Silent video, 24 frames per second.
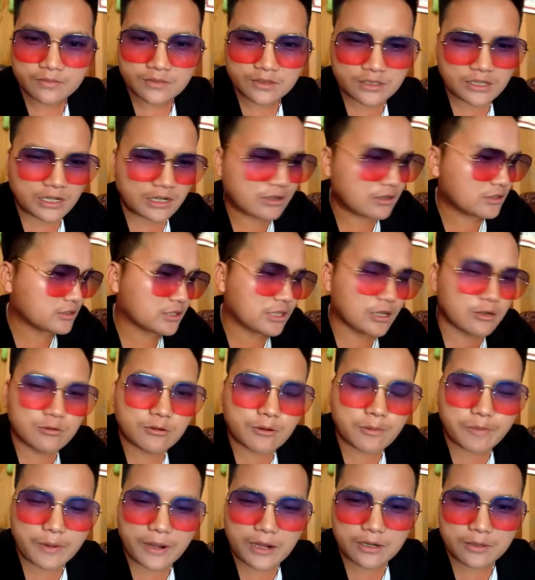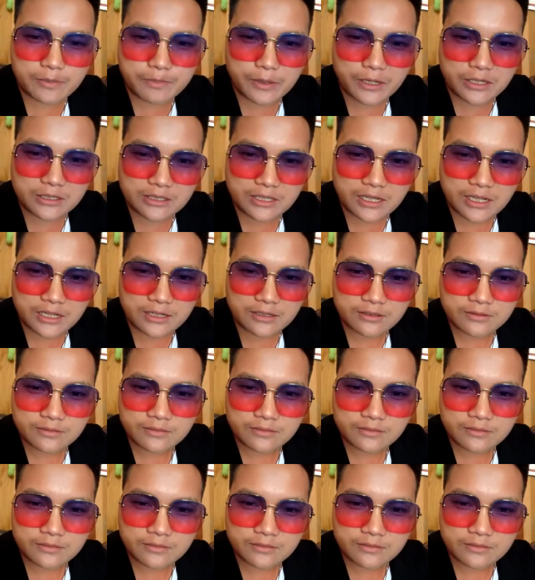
chả nó tàu u bao bờ ta